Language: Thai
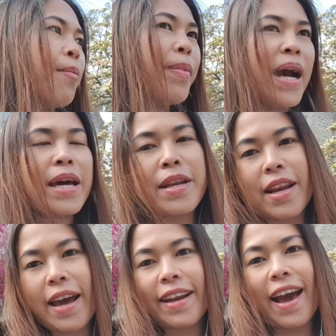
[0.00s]
เปิด
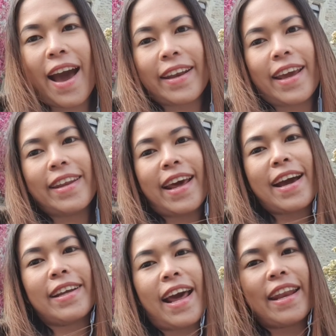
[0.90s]
ร้านอาหารให้นั่
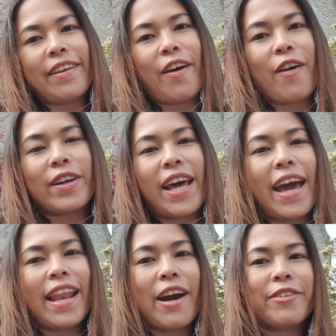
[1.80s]
งด้านนอกได้
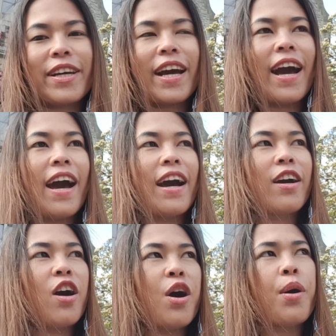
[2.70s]
แล้วนะคะ
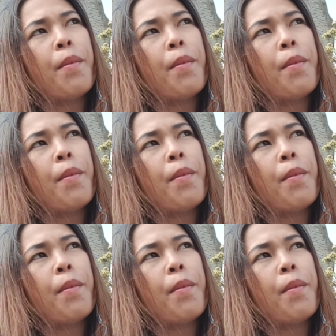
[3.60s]
ก็